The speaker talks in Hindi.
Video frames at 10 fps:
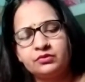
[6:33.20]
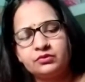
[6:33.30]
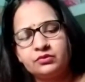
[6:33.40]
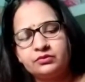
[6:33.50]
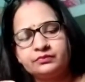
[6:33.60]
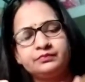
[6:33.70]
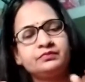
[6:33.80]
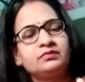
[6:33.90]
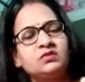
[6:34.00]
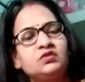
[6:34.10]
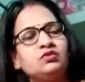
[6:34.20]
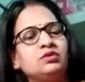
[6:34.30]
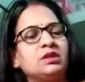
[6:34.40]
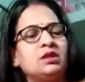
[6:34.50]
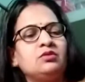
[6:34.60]
तो
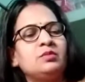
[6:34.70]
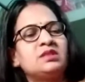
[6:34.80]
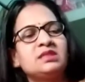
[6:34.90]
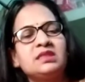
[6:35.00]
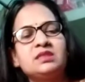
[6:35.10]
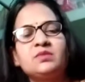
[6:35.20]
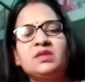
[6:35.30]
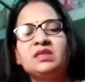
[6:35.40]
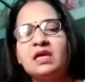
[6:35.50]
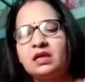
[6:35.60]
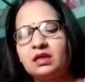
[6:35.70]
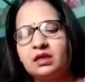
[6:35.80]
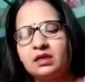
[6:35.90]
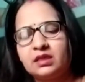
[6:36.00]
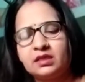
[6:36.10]
शूट कर लूँ बस इसमें ही ध्यान
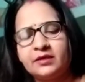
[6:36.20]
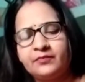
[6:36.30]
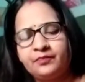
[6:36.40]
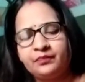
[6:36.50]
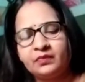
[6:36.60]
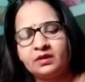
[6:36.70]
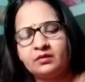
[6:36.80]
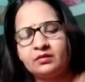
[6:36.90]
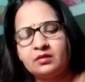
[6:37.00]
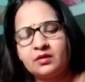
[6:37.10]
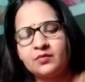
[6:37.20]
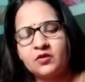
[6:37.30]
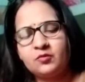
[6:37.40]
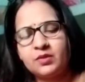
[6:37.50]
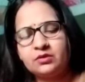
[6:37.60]
लगा रहता है
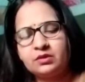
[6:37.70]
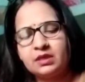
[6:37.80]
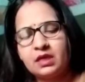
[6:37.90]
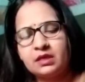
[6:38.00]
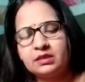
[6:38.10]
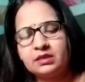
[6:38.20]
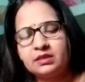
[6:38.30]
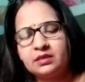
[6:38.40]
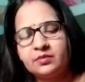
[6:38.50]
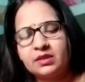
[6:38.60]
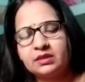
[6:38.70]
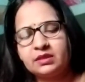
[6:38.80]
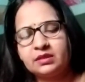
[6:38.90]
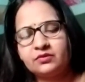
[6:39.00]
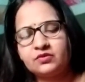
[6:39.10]
अपने ऊपर तो ध्यान ही नहीं दे
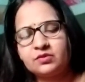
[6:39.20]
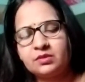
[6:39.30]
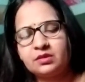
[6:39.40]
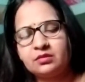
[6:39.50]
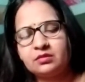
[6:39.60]
पाते हैं कुछ भी